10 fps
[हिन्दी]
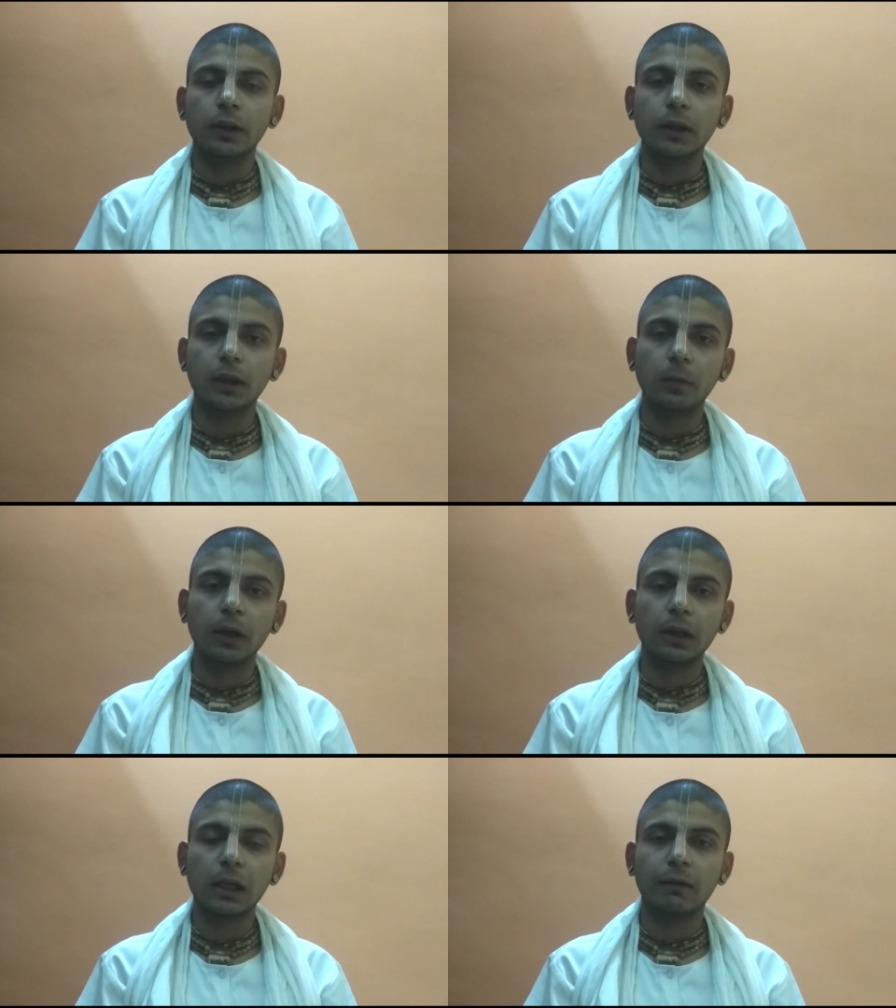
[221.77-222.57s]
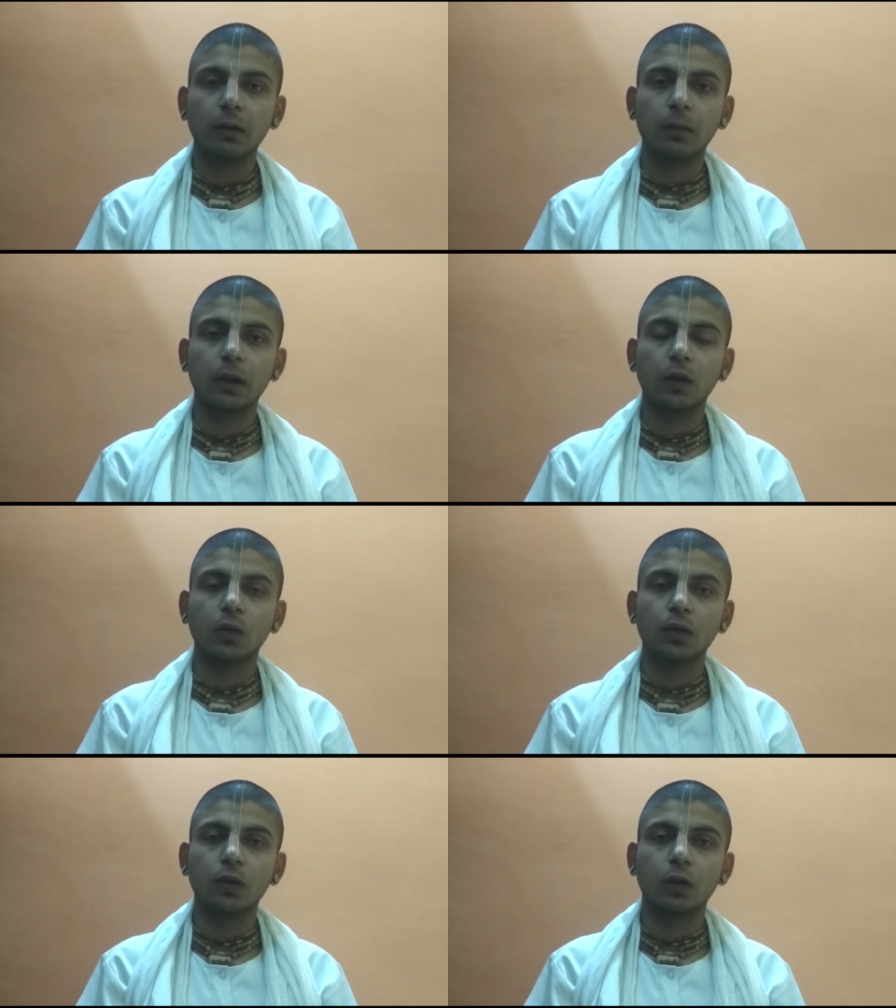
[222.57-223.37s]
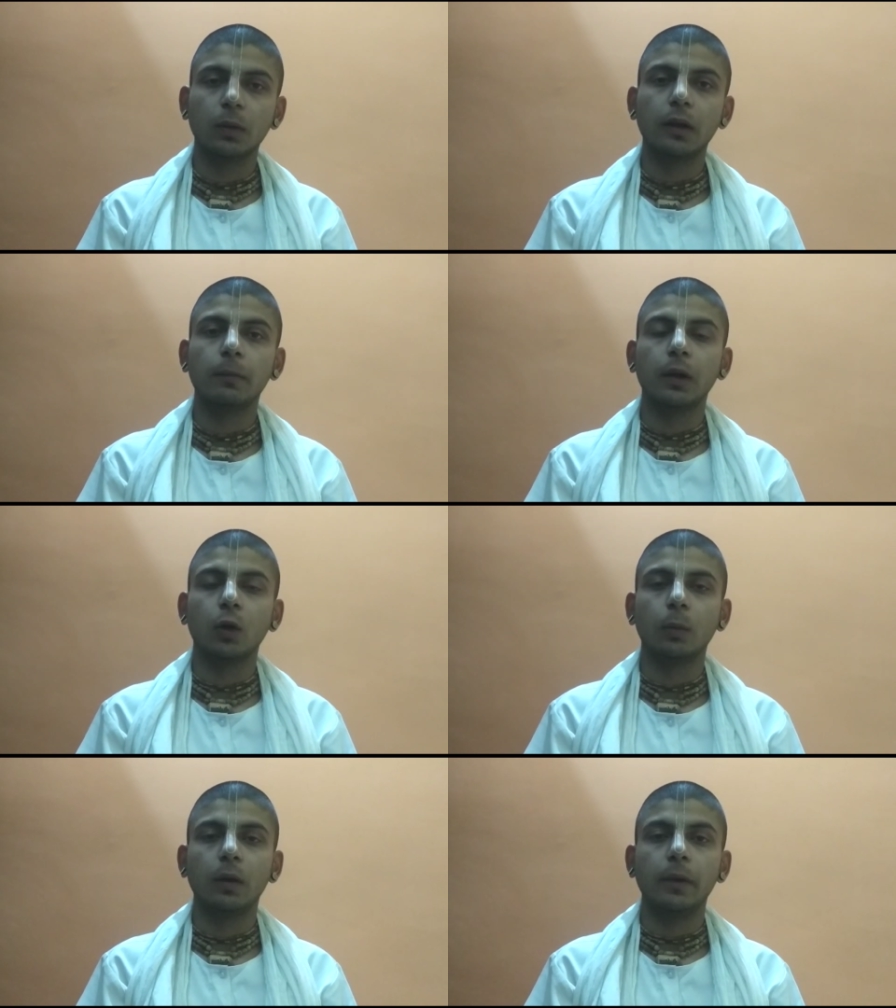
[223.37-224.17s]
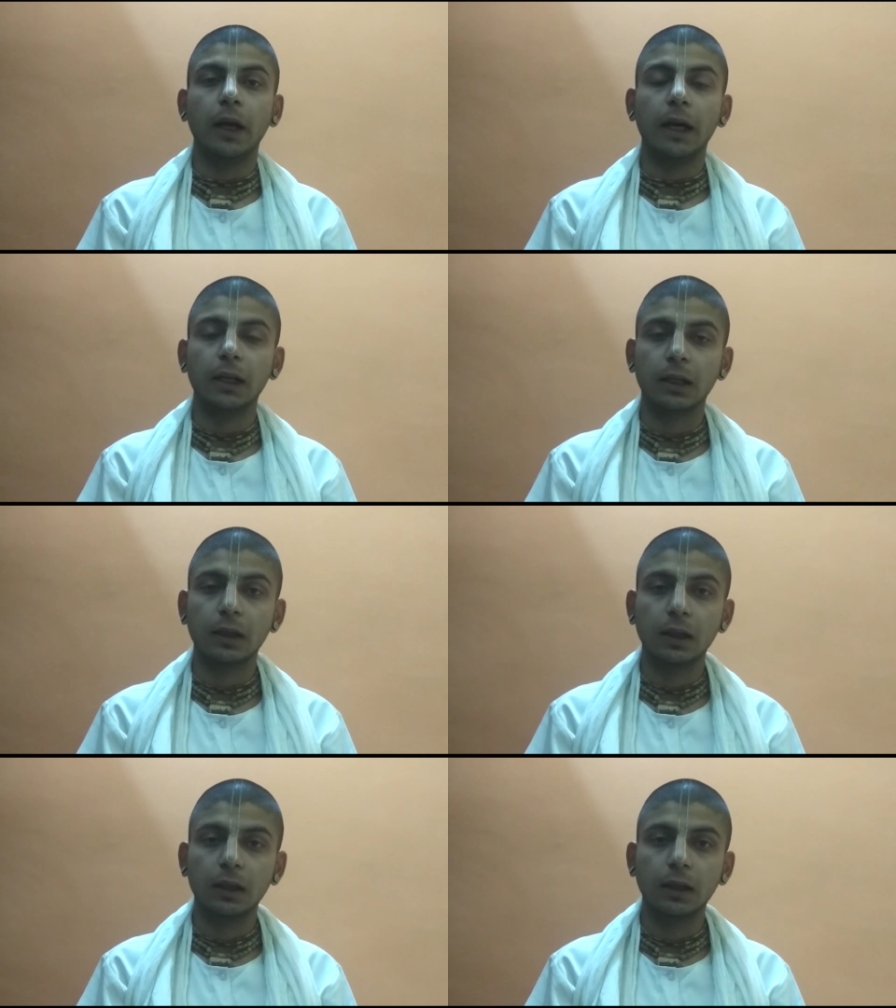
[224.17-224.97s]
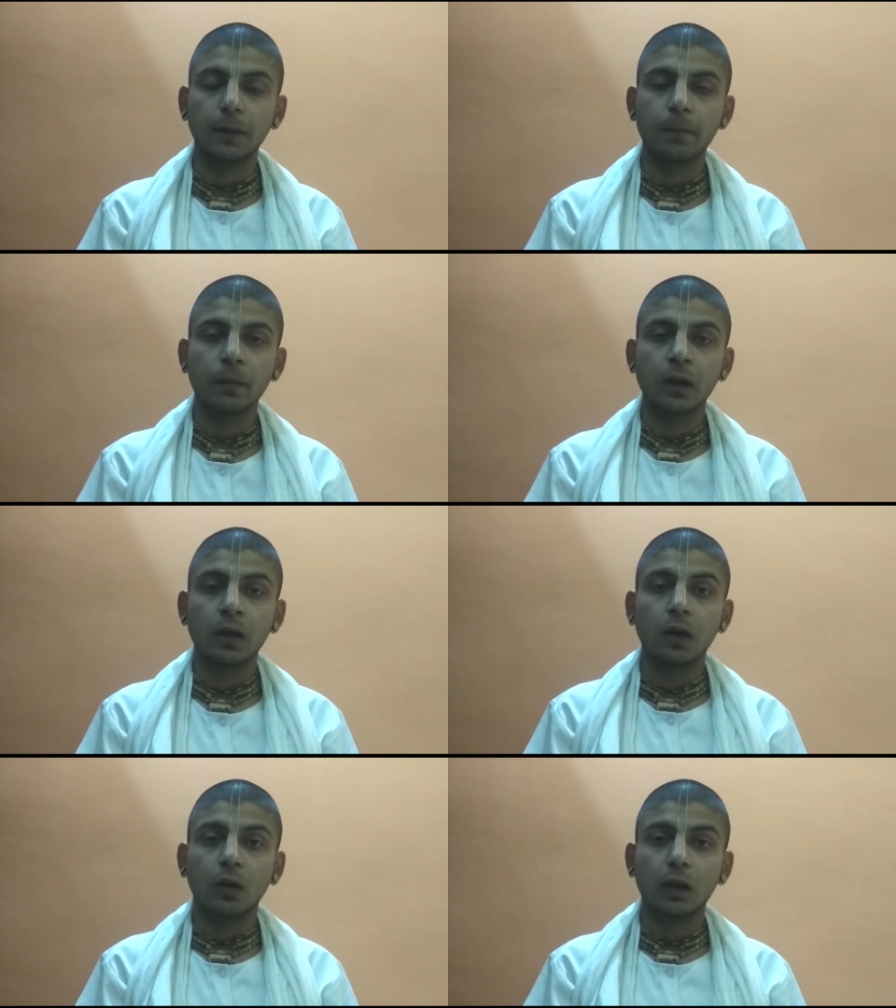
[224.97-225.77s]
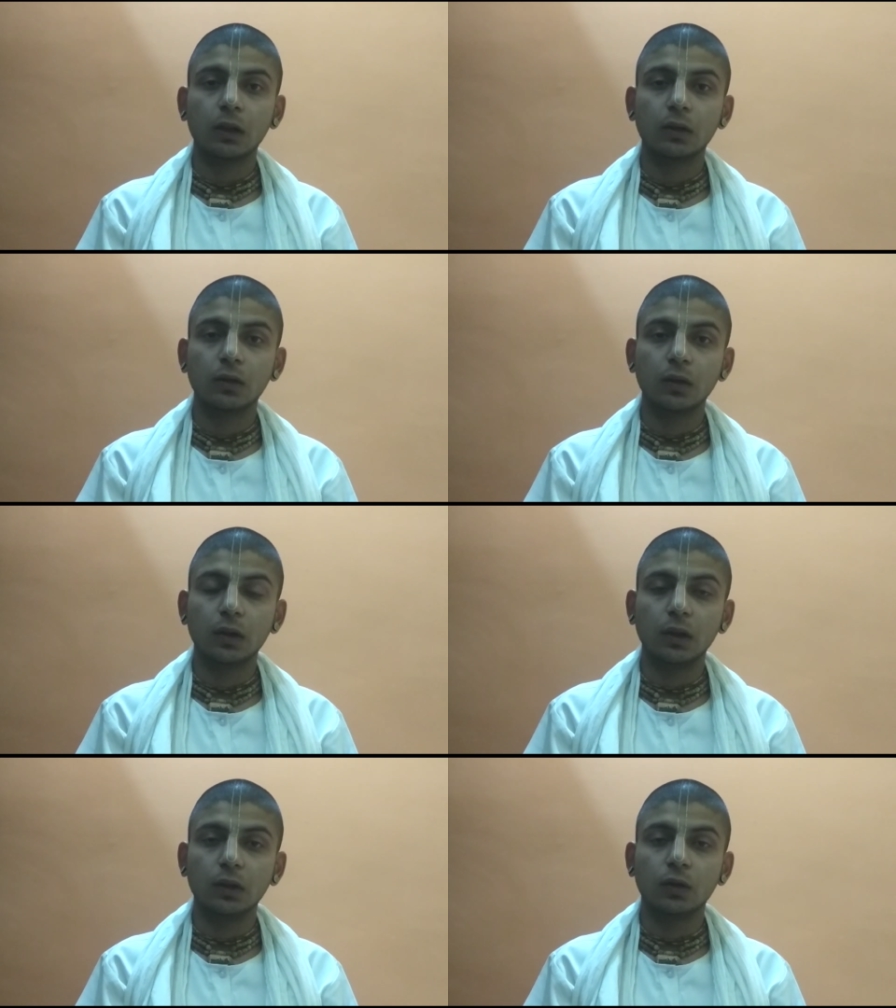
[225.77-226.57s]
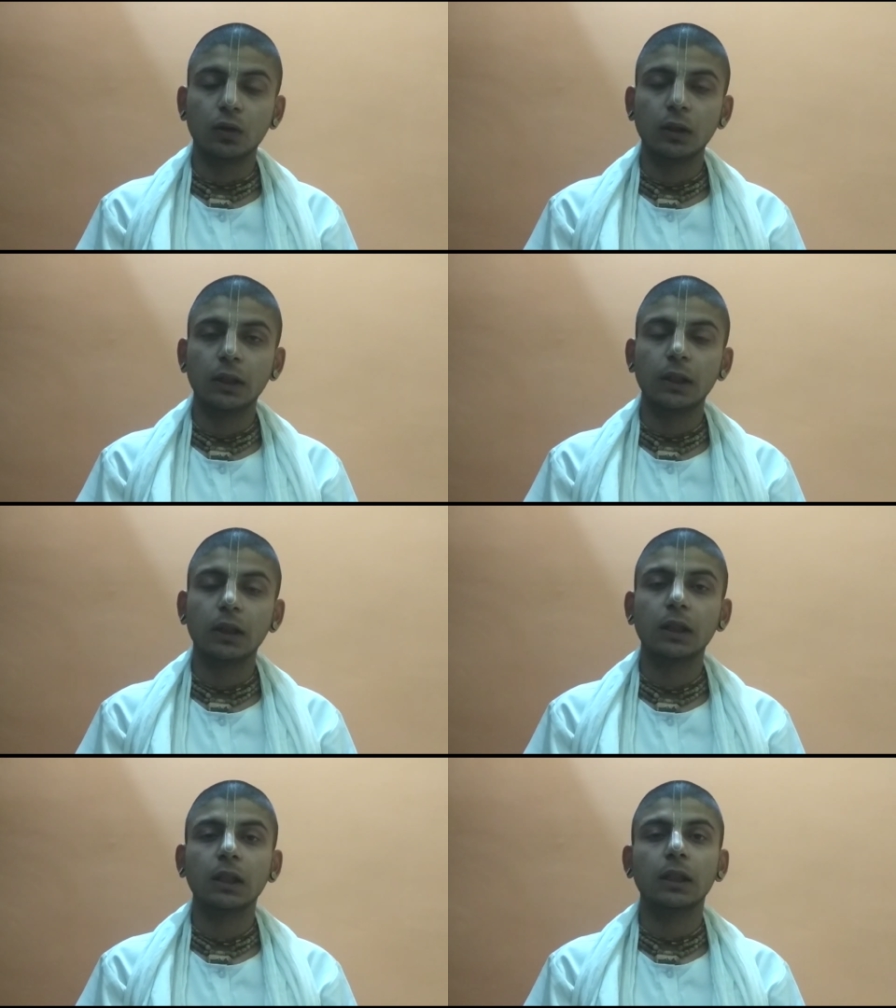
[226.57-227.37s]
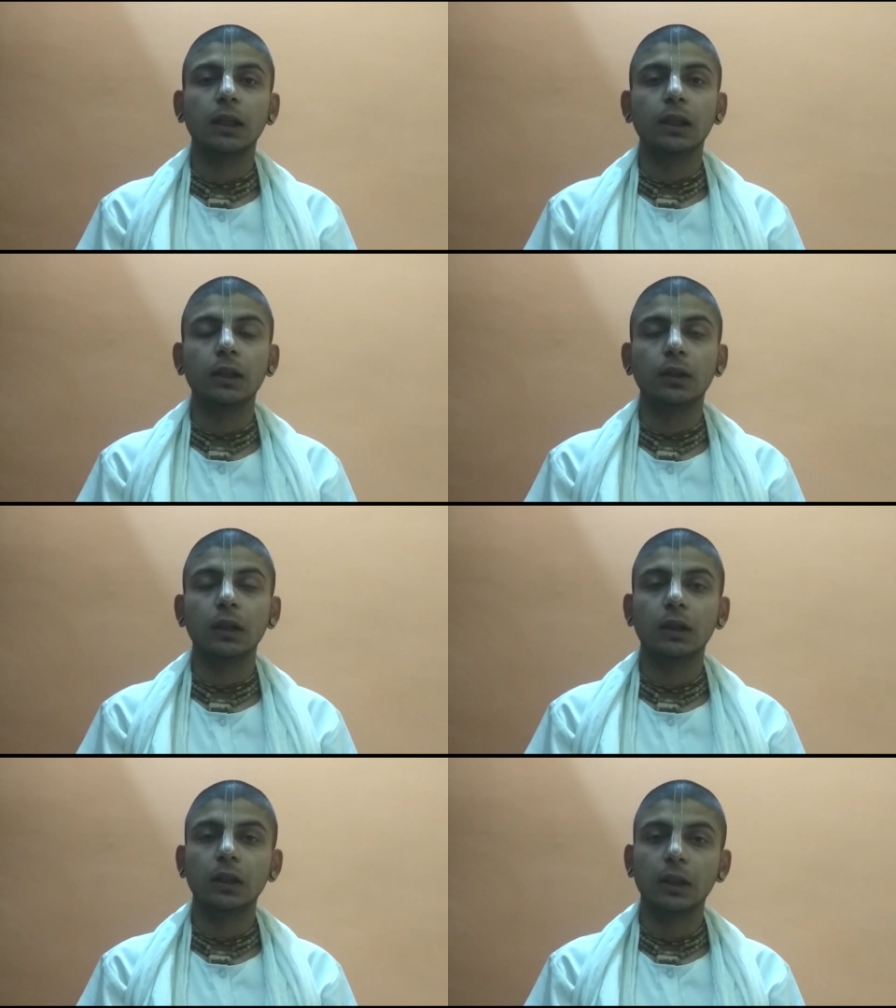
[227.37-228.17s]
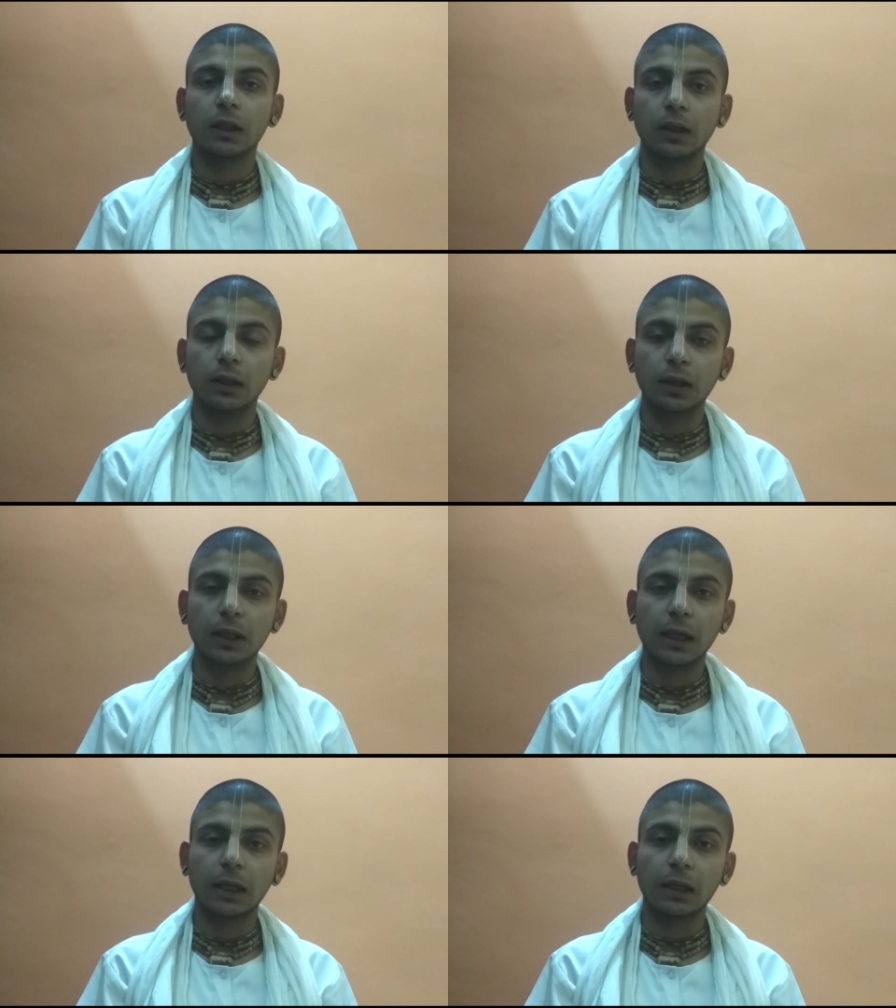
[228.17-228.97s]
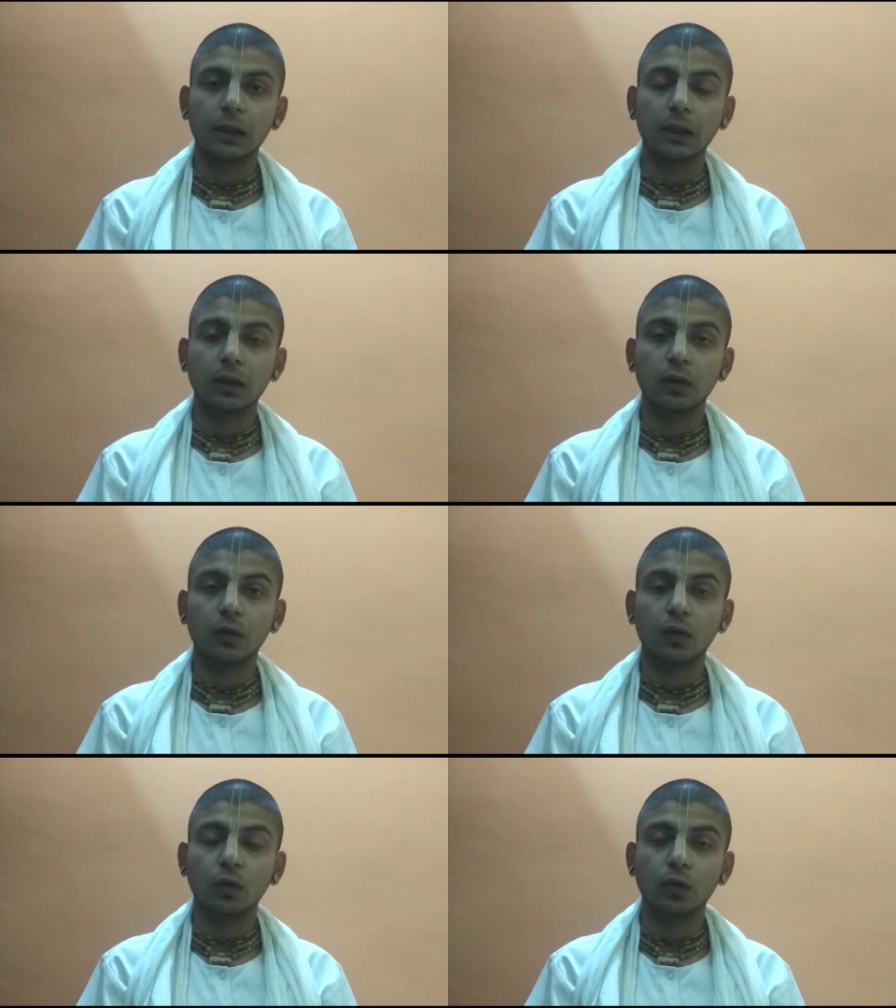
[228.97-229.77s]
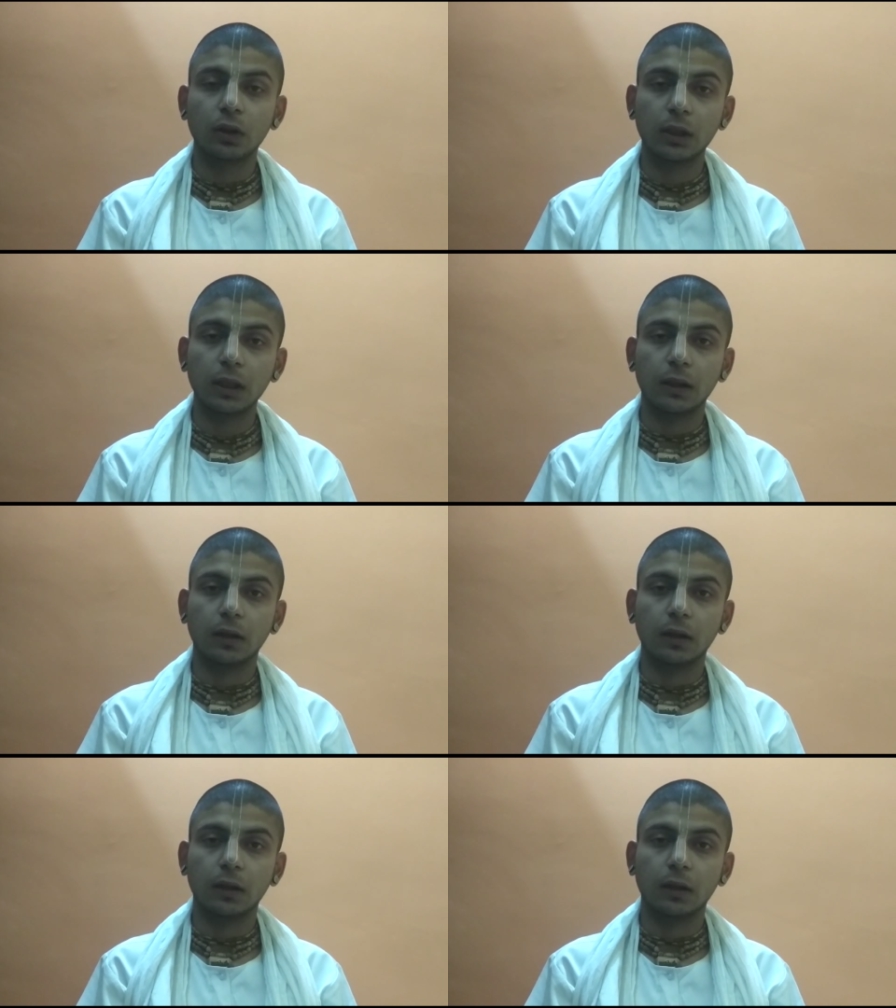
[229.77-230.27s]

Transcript: नित्य वृंदावन में निकुंजों में वनों में विहार करते हैं और जो ये नित्य केली नित्य लीला करते हैं उससे